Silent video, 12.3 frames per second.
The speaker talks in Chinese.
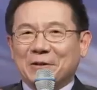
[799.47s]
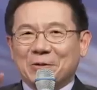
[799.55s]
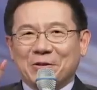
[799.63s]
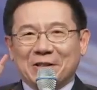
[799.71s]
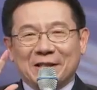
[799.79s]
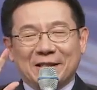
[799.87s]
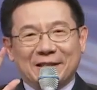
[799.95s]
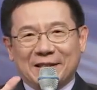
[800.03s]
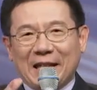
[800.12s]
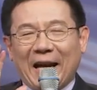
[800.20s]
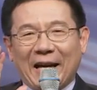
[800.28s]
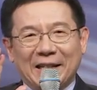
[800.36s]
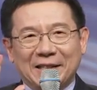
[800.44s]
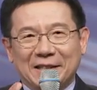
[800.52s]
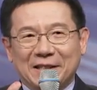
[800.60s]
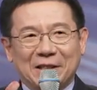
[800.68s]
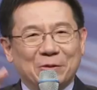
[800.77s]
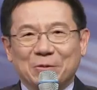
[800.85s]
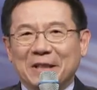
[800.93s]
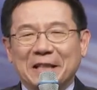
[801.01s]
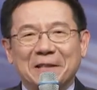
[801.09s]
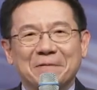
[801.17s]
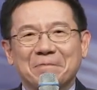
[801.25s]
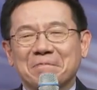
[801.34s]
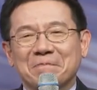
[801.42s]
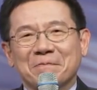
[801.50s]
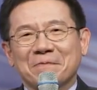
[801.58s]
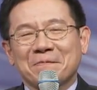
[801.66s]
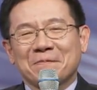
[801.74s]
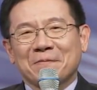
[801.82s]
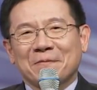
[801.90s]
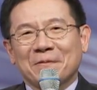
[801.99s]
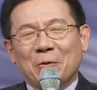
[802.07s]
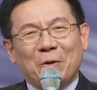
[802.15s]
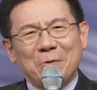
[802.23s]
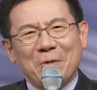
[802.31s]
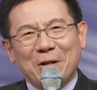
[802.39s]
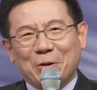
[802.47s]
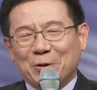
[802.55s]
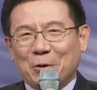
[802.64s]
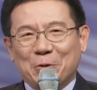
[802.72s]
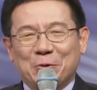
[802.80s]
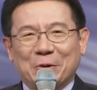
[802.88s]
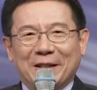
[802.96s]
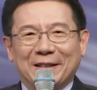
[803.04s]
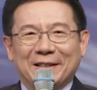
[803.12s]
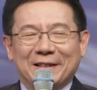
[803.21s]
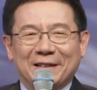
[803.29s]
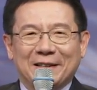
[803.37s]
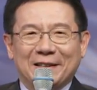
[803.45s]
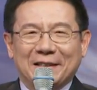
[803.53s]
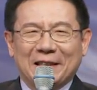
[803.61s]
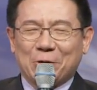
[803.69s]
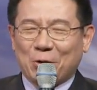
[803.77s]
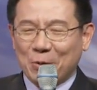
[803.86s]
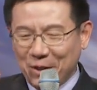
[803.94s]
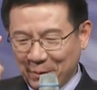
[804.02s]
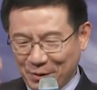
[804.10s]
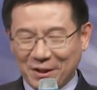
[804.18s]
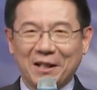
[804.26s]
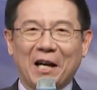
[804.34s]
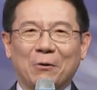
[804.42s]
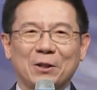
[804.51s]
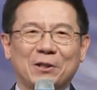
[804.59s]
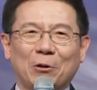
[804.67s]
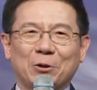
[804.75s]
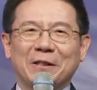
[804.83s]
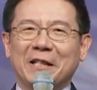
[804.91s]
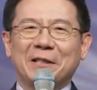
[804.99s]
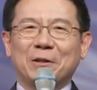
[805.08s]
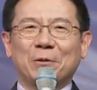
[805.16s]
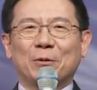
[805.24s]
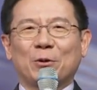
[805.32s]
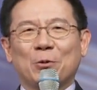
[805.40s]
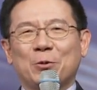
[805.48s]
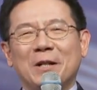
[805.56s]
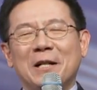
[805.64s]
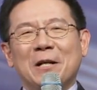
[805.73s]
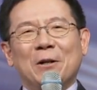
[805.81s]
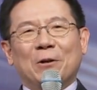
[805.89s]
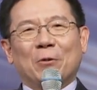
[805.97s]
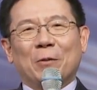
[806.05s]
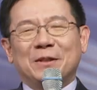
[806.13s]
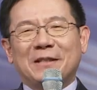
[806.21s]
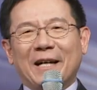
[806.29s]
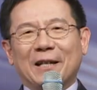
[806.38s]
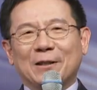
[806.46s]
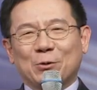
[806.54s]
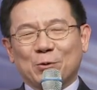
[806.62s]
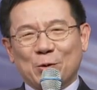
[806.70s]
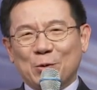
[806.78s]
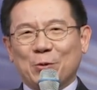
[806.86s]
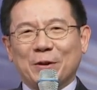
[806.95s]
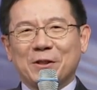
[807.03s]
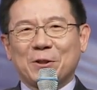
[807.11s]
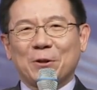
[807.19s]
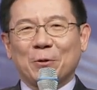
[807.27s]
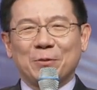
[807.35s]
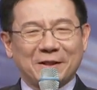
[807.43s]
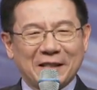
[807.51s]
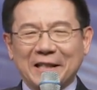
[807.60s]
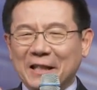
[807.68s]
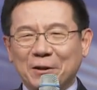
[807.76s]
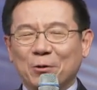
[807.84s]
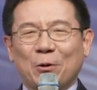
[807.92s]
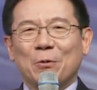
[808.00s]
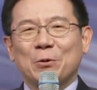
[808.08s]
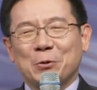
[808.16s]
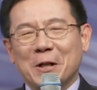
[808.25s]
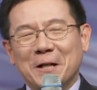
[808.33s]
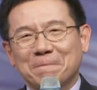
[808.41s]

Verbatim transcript: 是在。基督里。我另外有个同学，他聪明的不得了。我小学年级，我们同学，我们在中中学的时候，我们三年都同学。